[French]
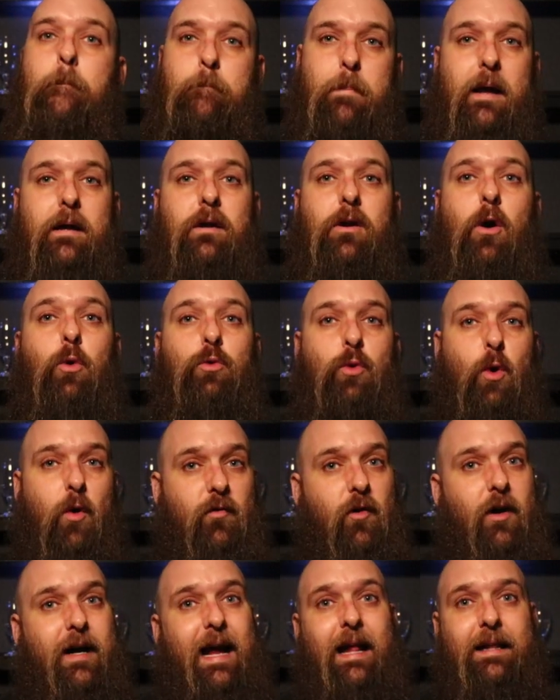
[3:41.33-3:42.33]
Par contre,
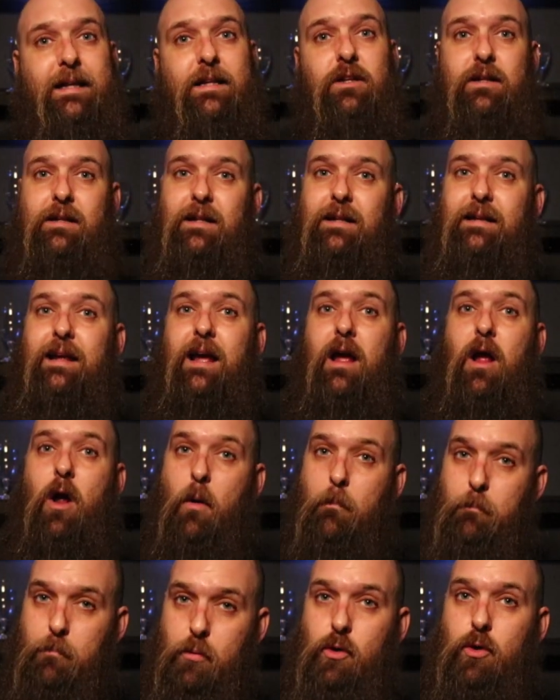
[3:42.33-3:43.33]
on va regarder notre client
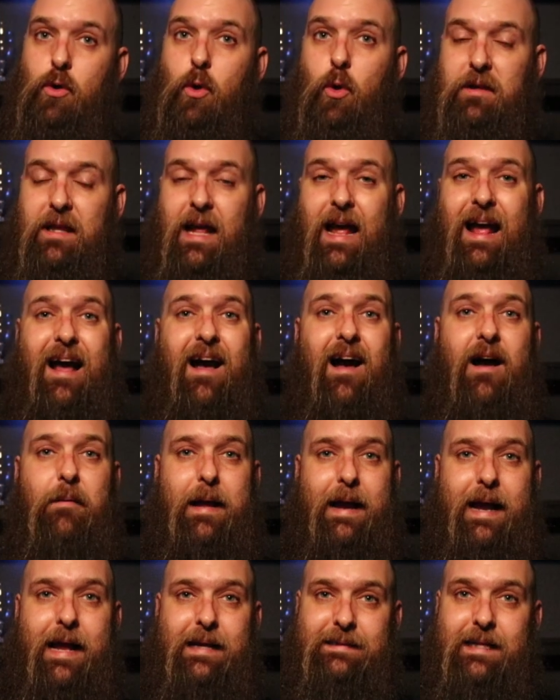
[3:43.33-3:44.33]
plus longtemps en
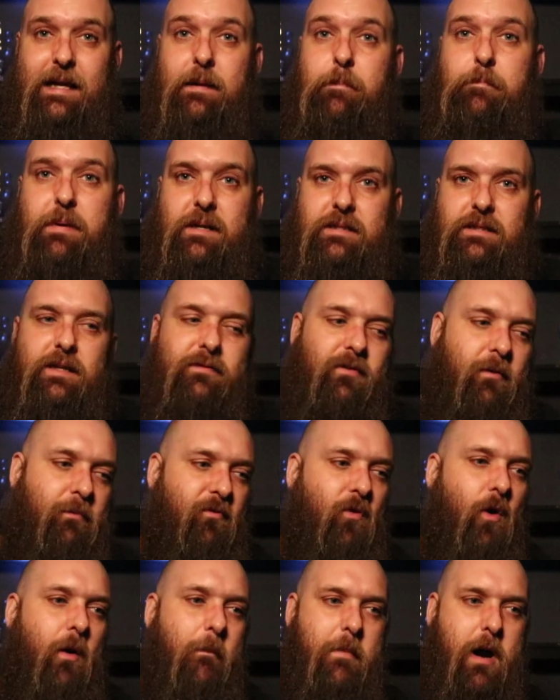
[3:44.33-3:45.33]
magasin parce qu'il va
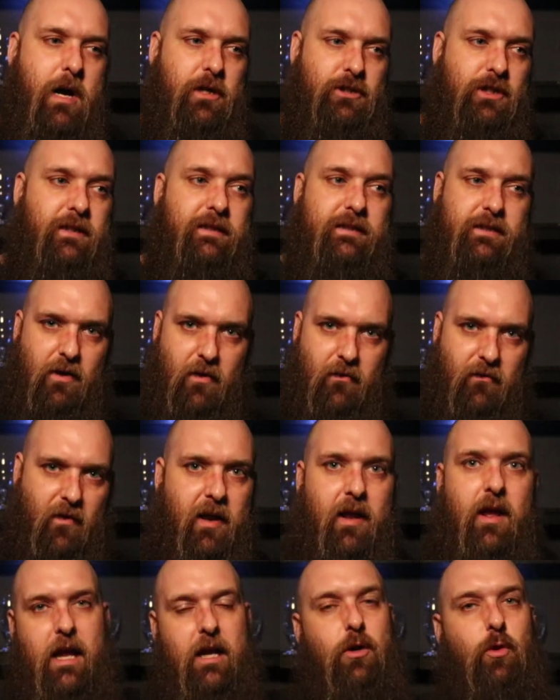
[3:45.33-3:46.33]
pouvoir manger s'il a
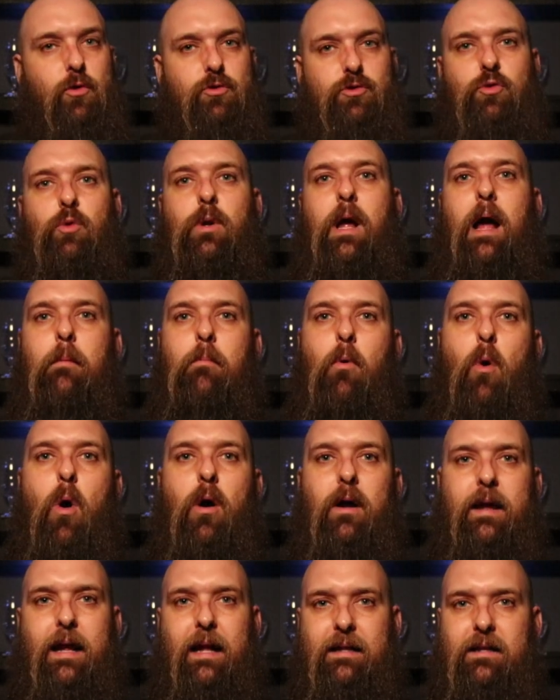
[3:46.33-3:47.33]
faim et continuer à
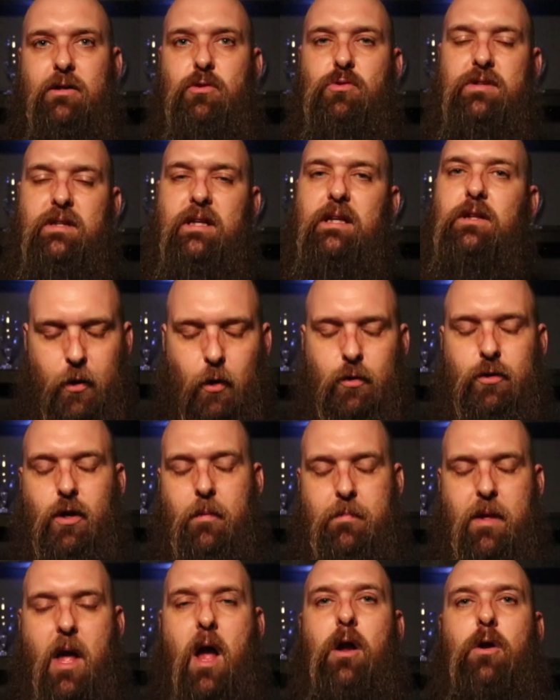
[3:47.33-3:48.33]
boire et à déguster
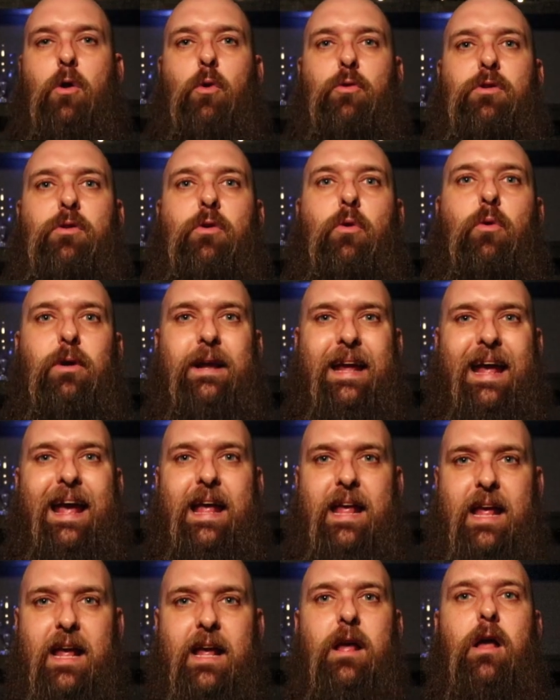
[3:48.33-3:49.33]
d'autres bières qu'on nous a
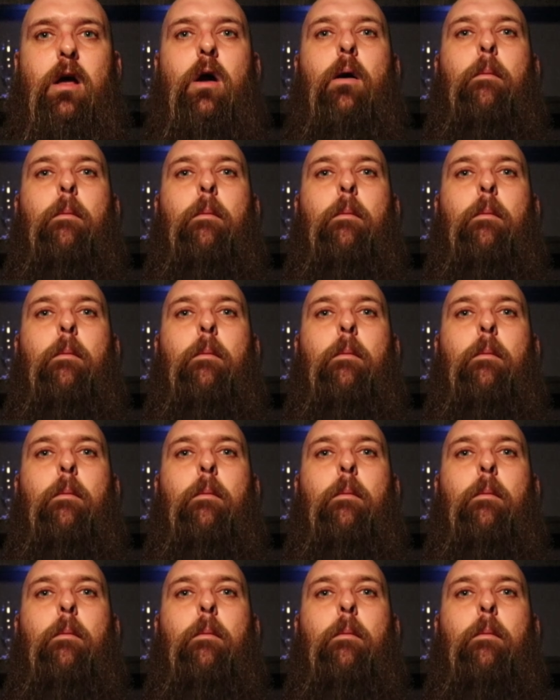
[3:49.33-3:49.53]
créées